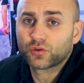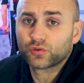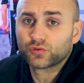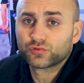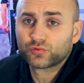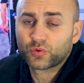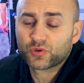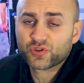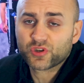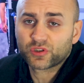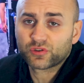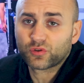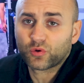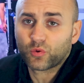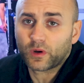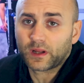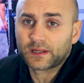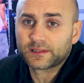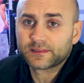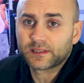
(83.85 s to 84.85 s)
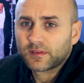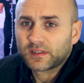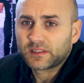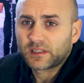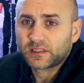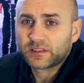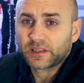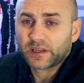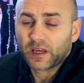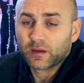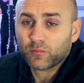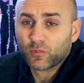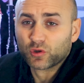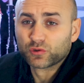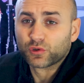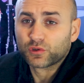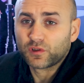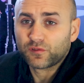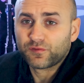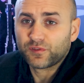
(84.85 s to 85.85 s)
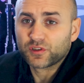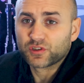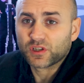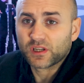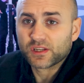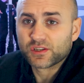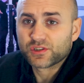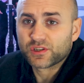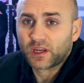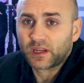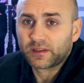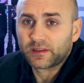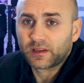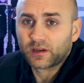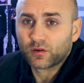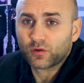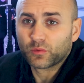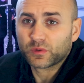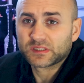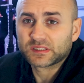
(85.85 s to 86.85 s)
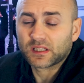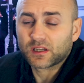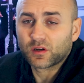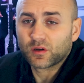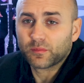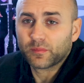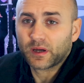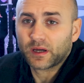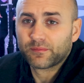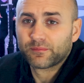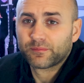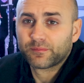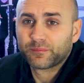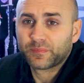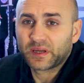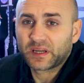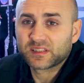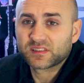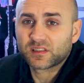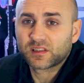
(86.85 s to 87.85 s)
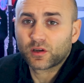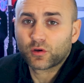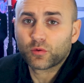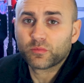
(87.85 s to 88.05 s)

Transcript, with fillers: con 240. Vedrete che è molto difficile scendere con questa roba perché siete